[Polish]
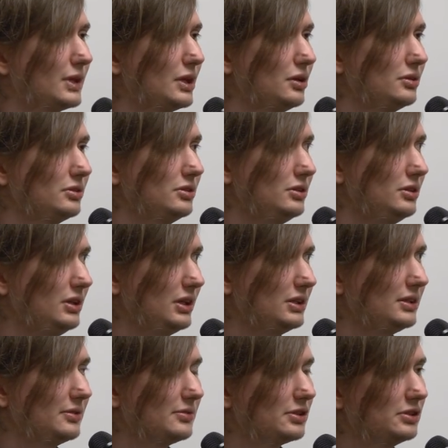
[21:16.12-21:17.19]
No
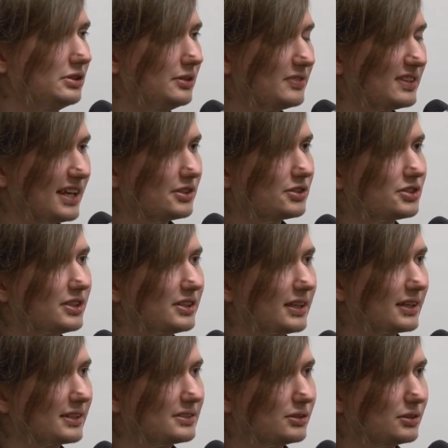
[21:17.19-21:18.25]
nie, nie, nie wydarzy się
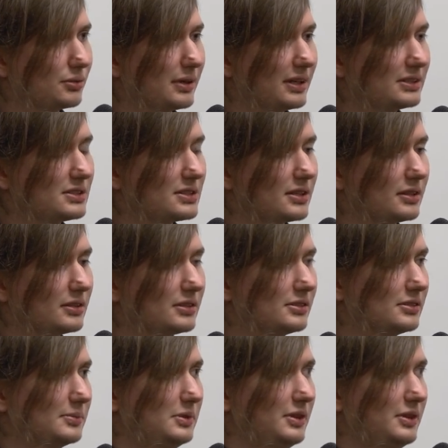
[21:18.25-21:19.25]
taka sytuacja, e,